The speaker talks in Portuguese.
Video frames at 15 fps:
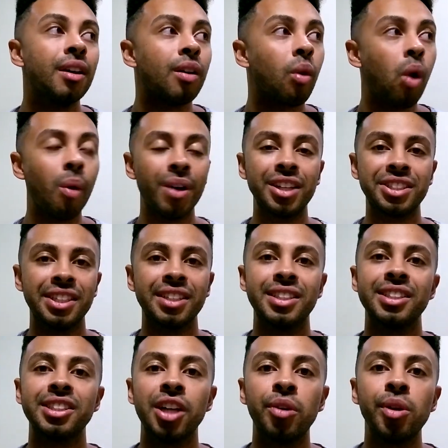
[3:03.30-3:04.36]
com essa
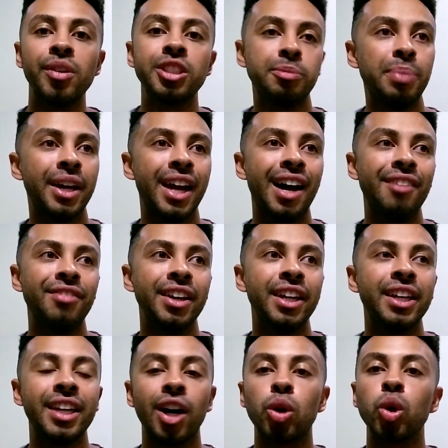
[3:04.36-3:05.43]
edição eu esperava aí
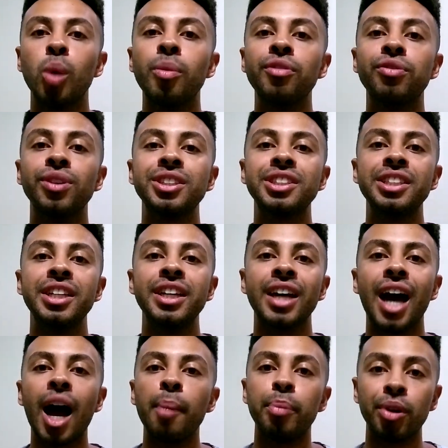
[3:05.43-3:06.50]
que a Globo fosse
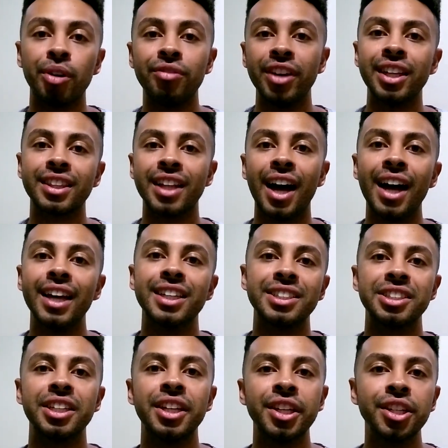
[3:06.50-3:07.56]
aproveitar
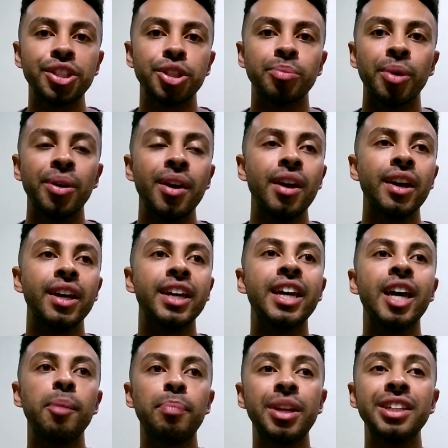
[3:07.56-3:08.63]
esse ritmo e
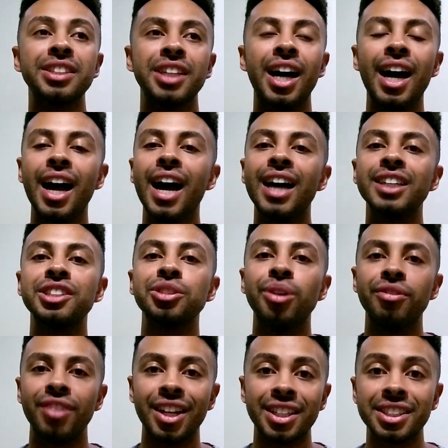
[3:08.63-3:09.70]
reprisar as
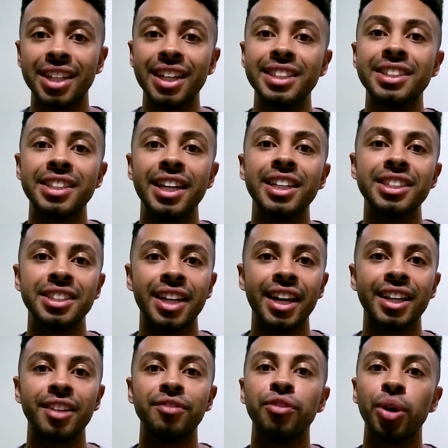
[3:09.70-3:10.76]
novelas das seis, né,
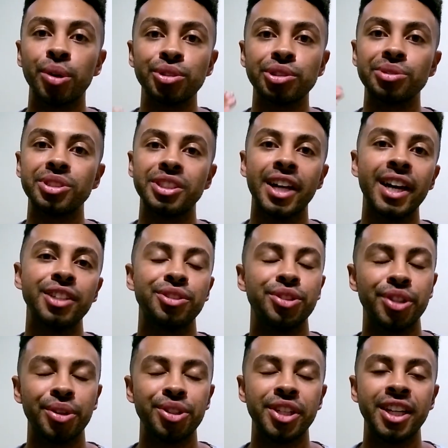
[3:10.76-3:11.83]
que foram sucesso
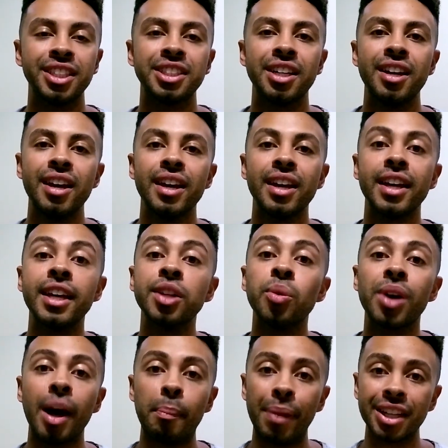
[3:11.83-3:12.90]
de audiência e
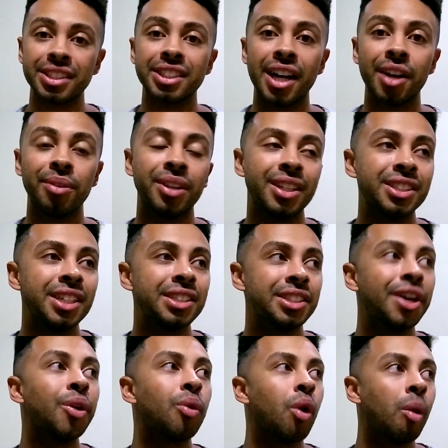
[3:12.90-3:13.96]
nunca passaram na
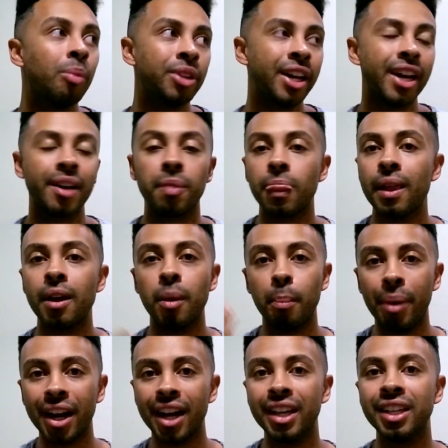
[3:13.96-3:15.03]
sessão, como, né,
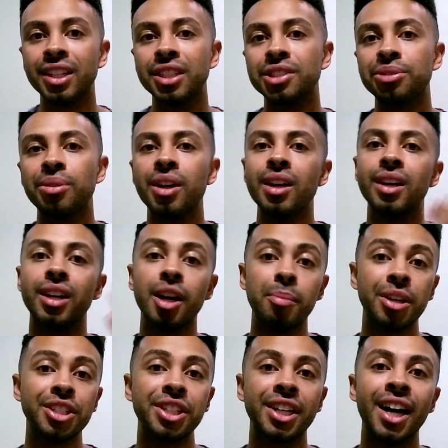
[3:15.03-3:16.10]
Paraíso,
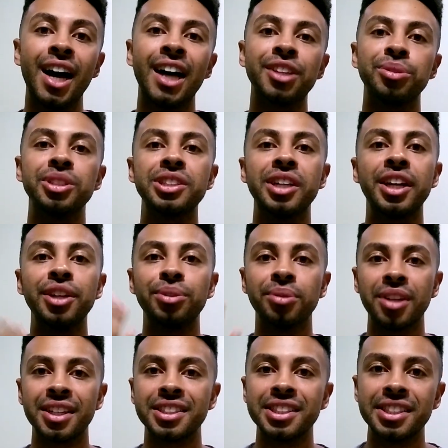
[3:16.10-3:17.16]
Cama de Gato, Escrito
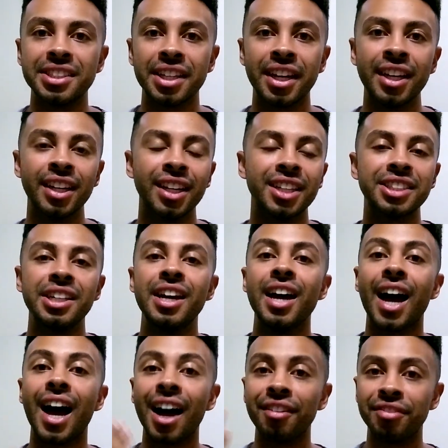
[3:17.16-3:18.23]
nas Estrelas,
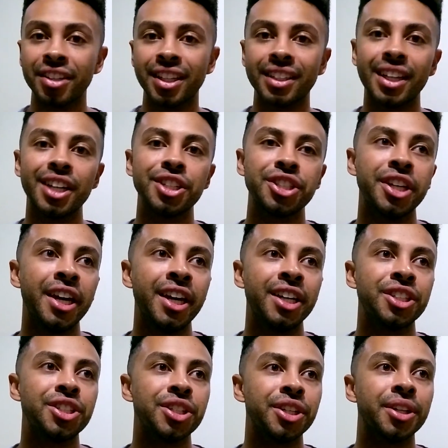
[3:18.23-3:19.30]
A Vida da
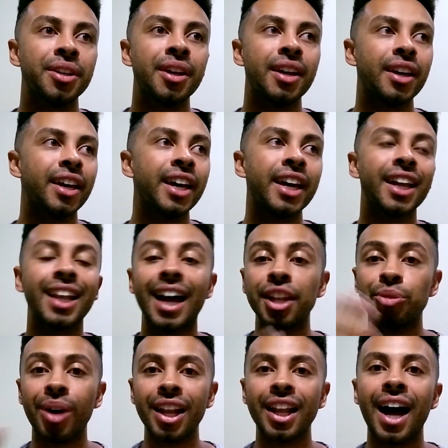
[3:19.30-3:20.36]
Gente, é,
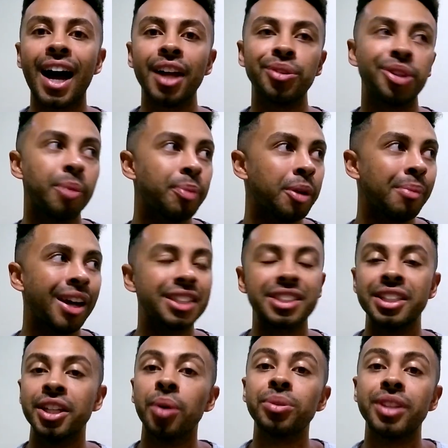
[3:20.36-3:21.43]
Lado a Lado, que por mais
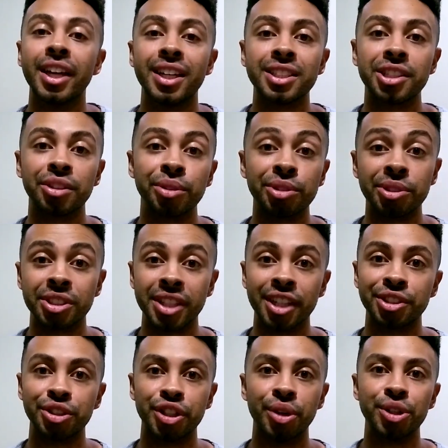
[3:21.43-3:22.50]
que não tenha sido um
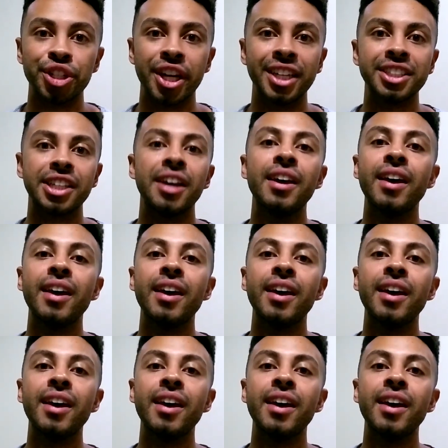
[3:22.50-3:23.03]
sucesso de audiência,